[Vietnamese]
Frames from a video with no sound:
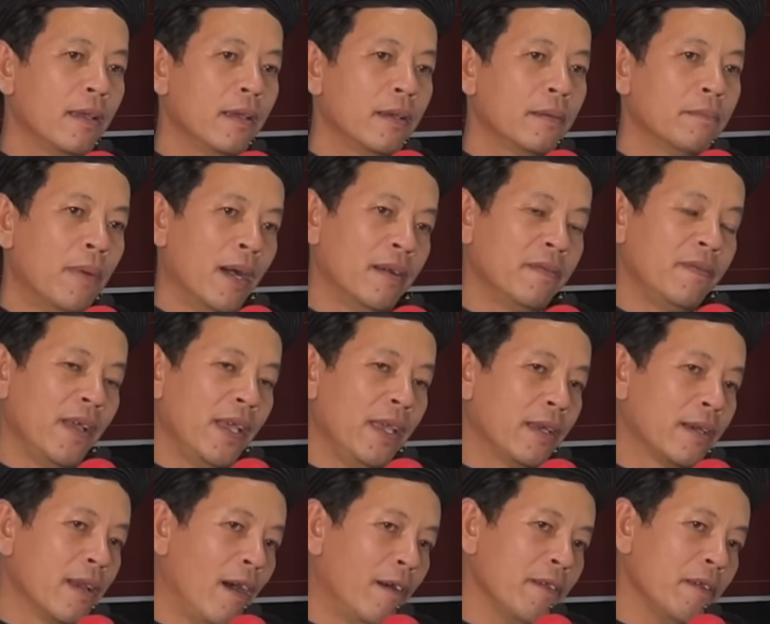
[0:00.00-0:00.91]
bởi
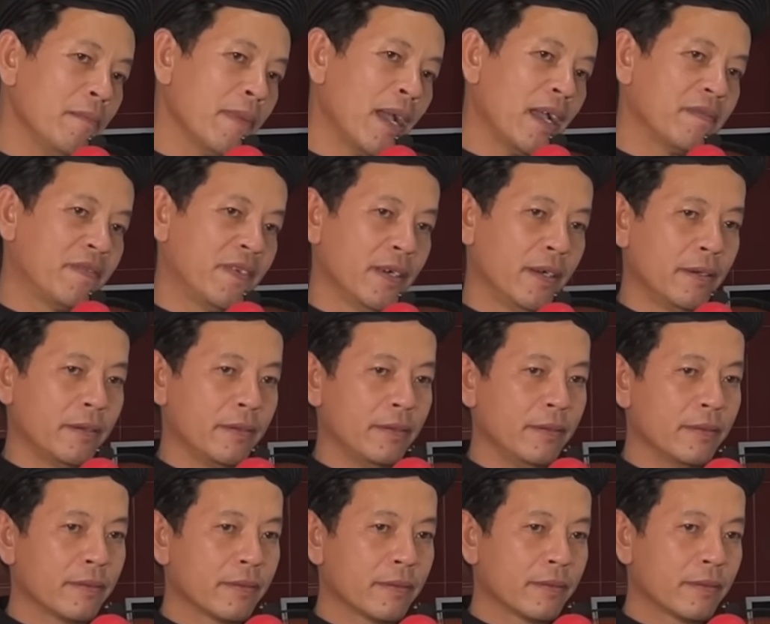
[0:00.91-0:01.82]
vì đối với ma
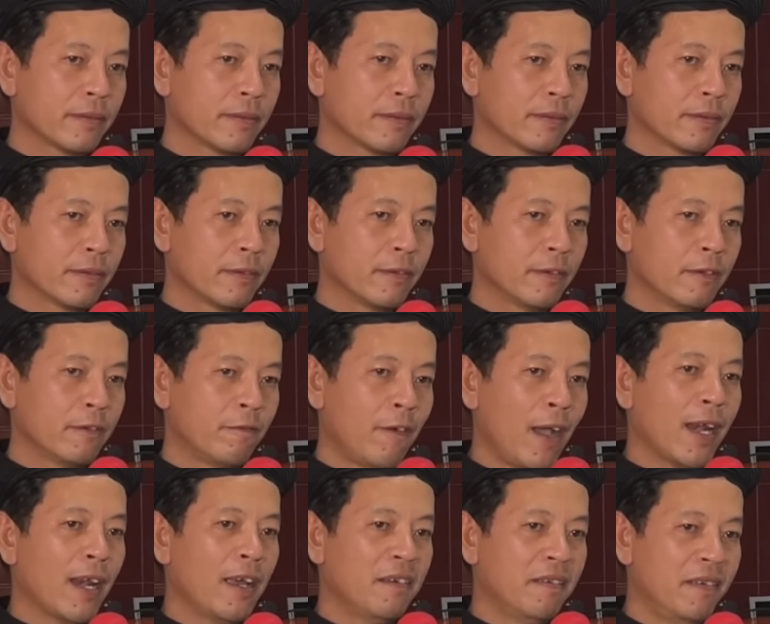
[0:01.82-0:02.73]
phương
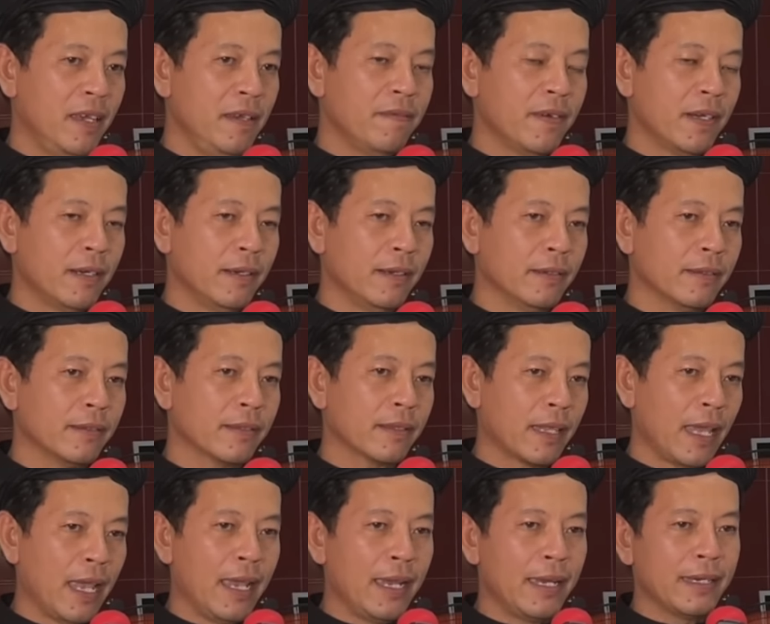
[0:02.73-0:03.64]
hoặc là vĩ vương
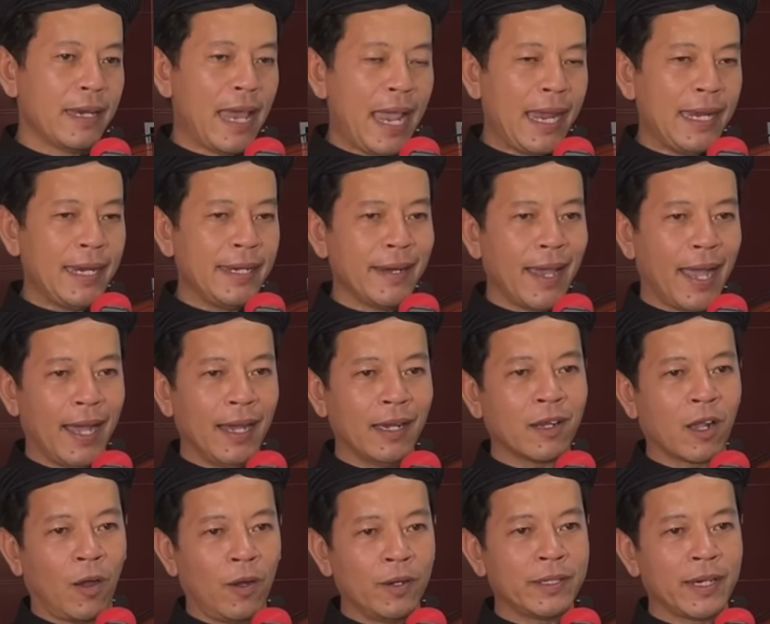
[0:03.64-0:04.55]
thì đây nó
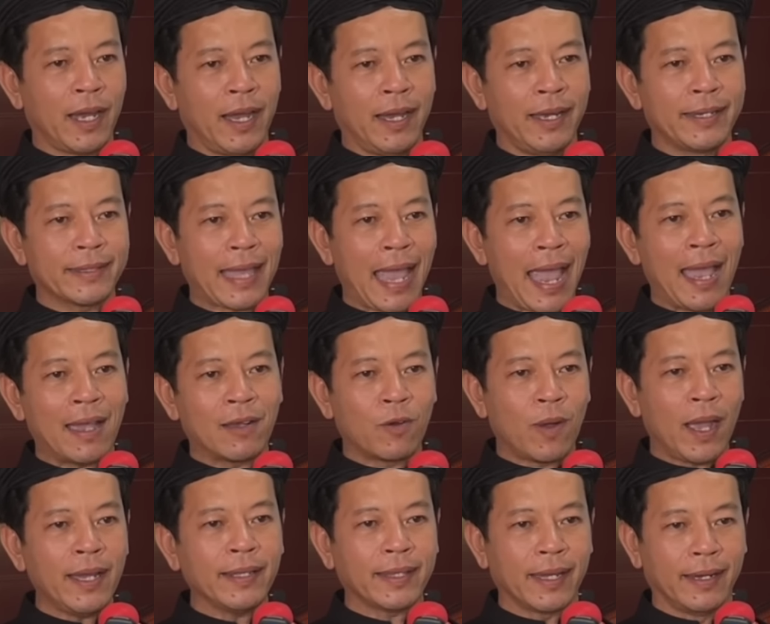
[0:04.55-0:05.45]
ở cõi trời tha
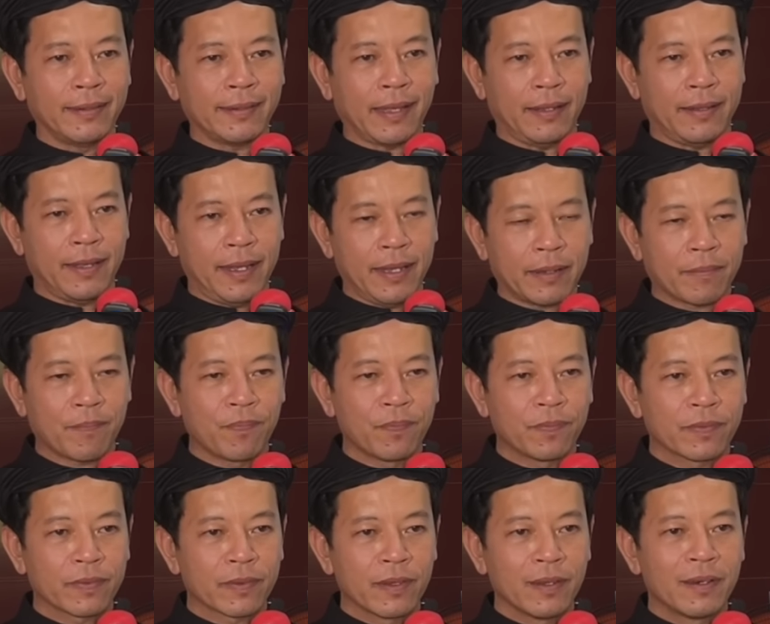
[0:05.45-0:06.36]
quá tự tại thiên
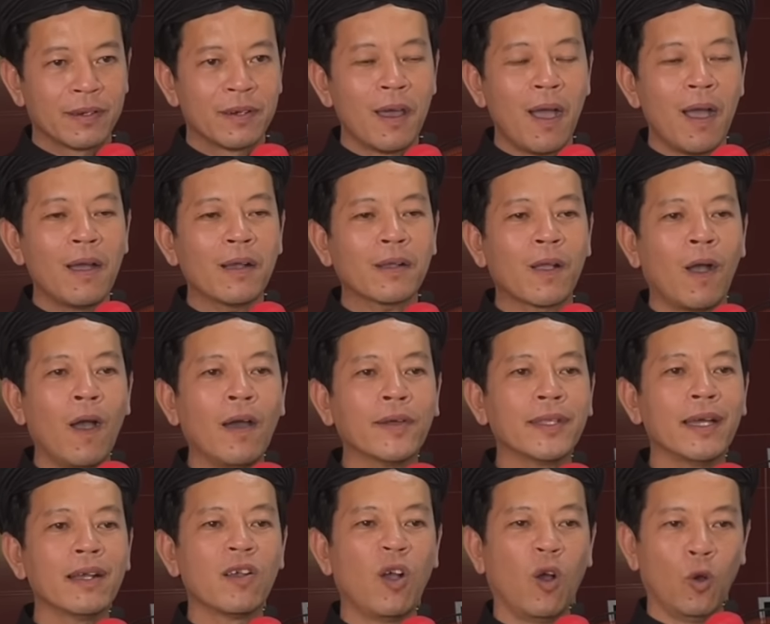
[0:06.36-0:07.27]
nó
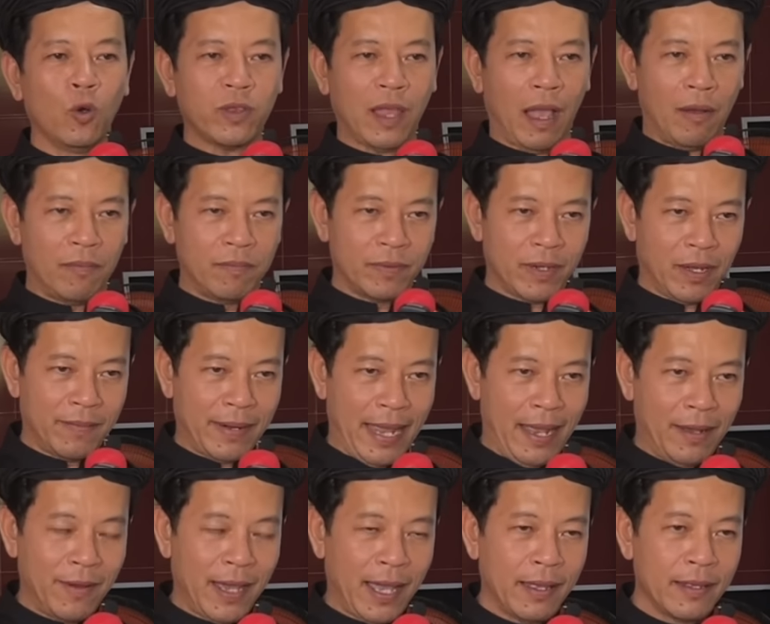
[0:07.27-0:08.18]
có tới ngũ thông đồng
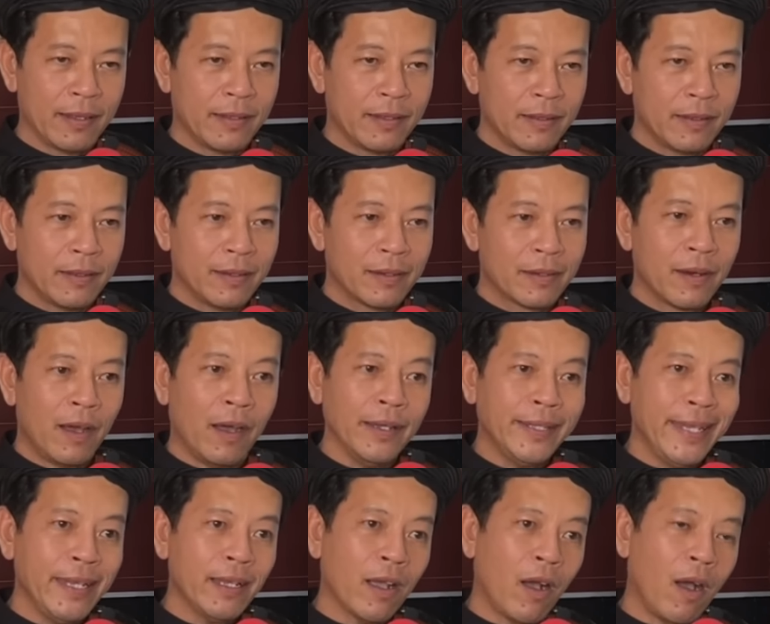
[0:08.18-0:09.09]
đạo à
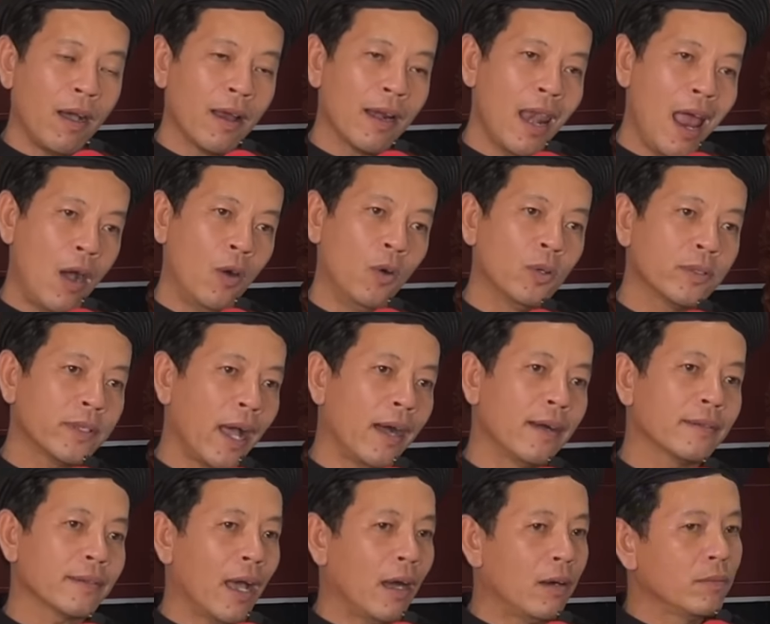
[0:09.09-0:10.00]
nó chỉ còn lậu
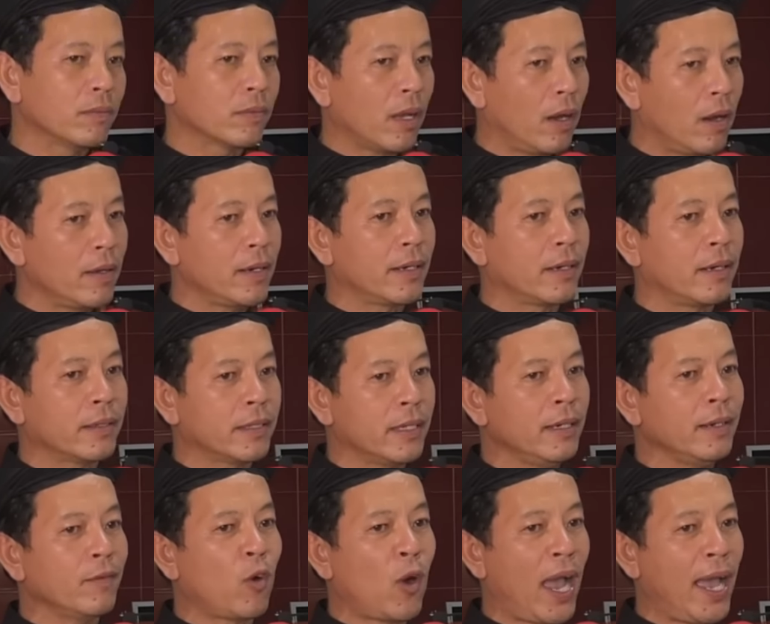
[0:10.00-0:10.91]
tận thông thôi là nó
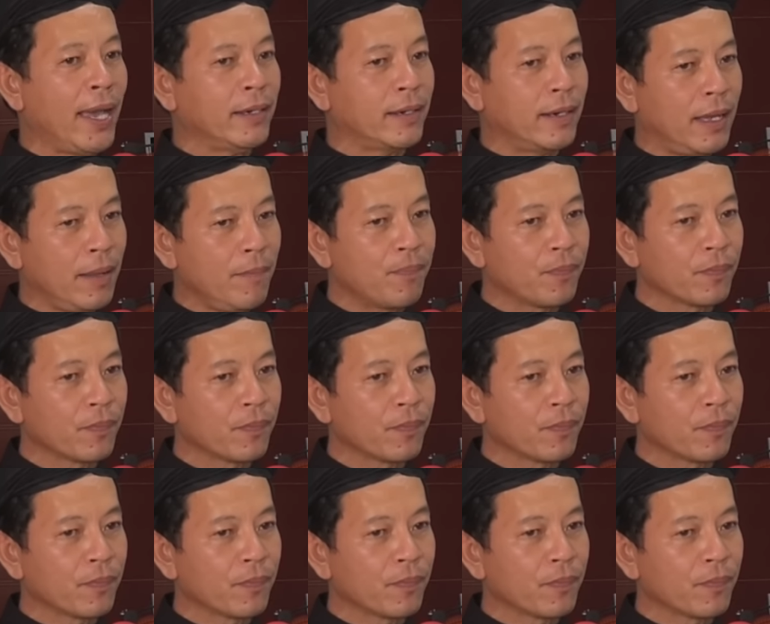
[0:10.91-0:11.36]
chứng quả rồi đó